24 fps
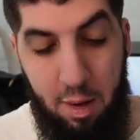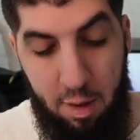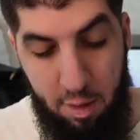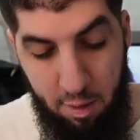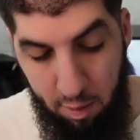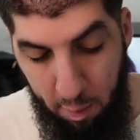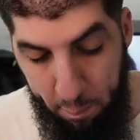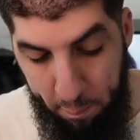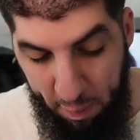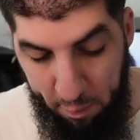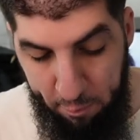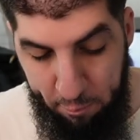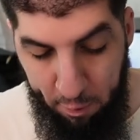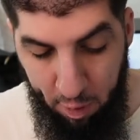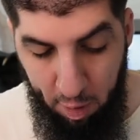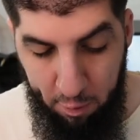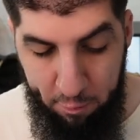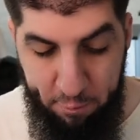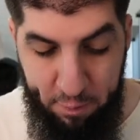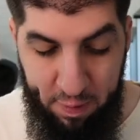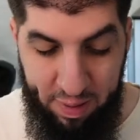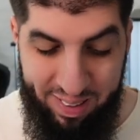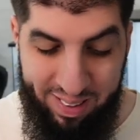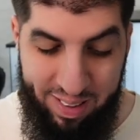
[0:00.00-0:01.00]
On va pas falloir
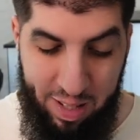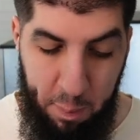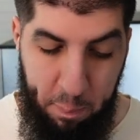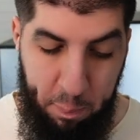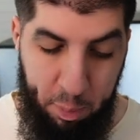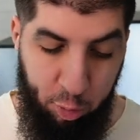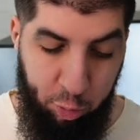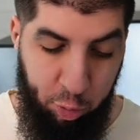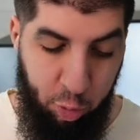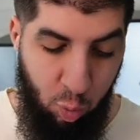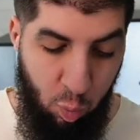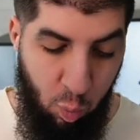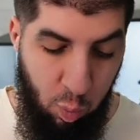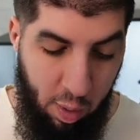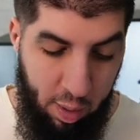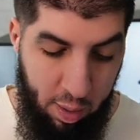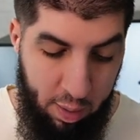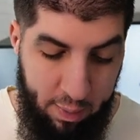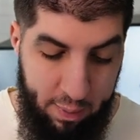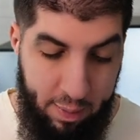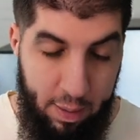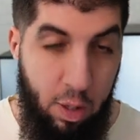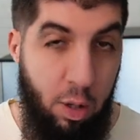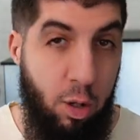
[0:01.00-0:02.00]
faire n'importe quoi.
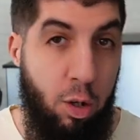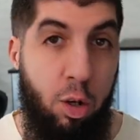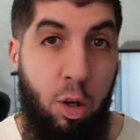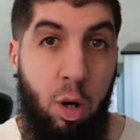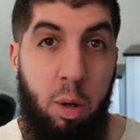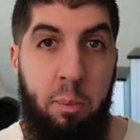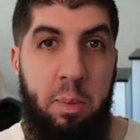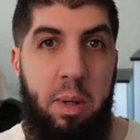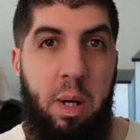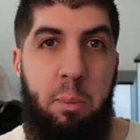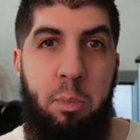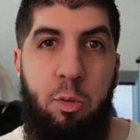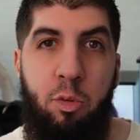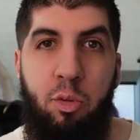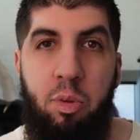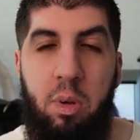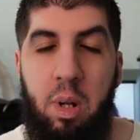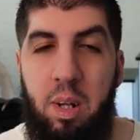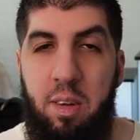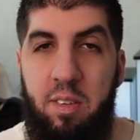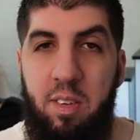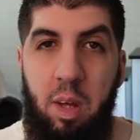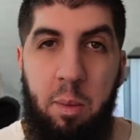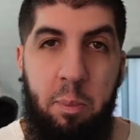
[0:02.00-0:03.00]
Comme d'habitude
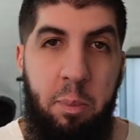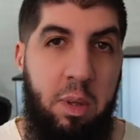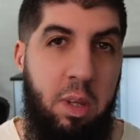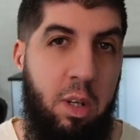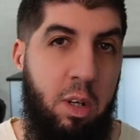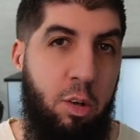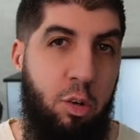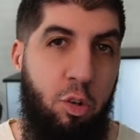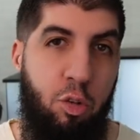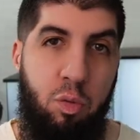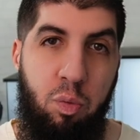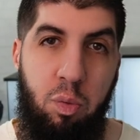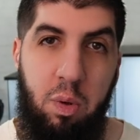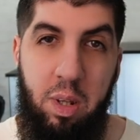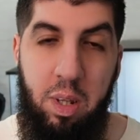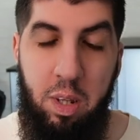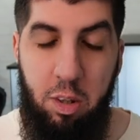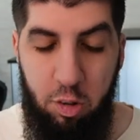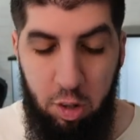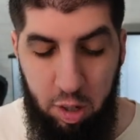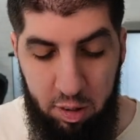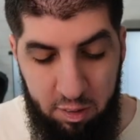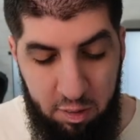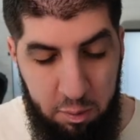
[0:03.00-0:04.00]
les amis, hein, je vous l'ai
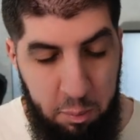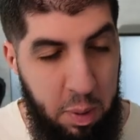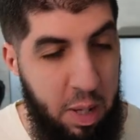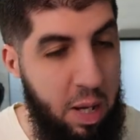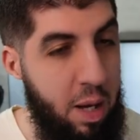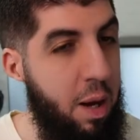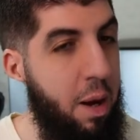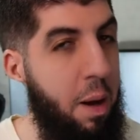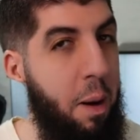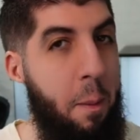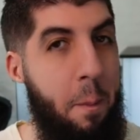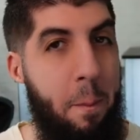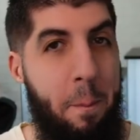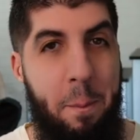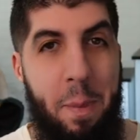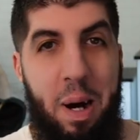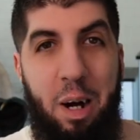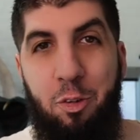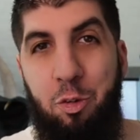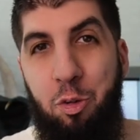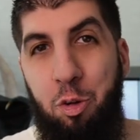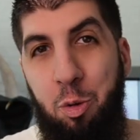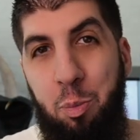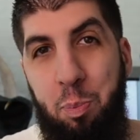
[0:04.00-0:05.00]
déjà dit, mais
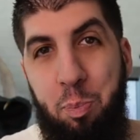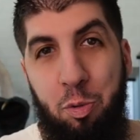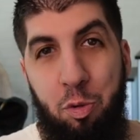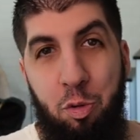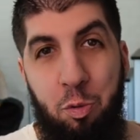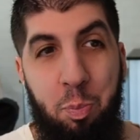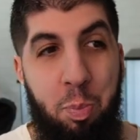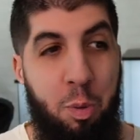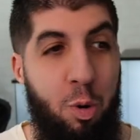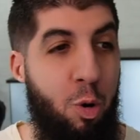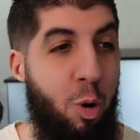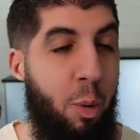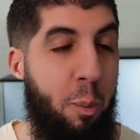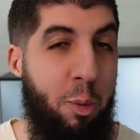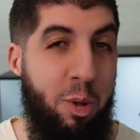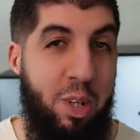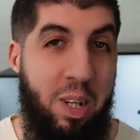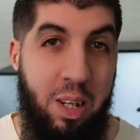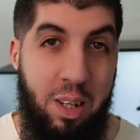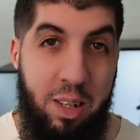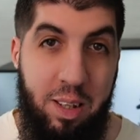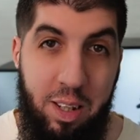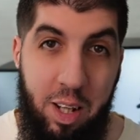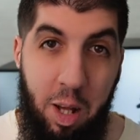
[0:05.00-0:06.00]
max de pouces bleus en mode
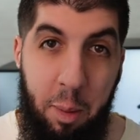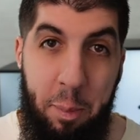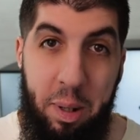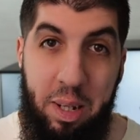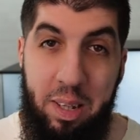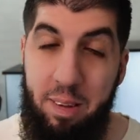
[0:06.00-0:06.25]
Dama.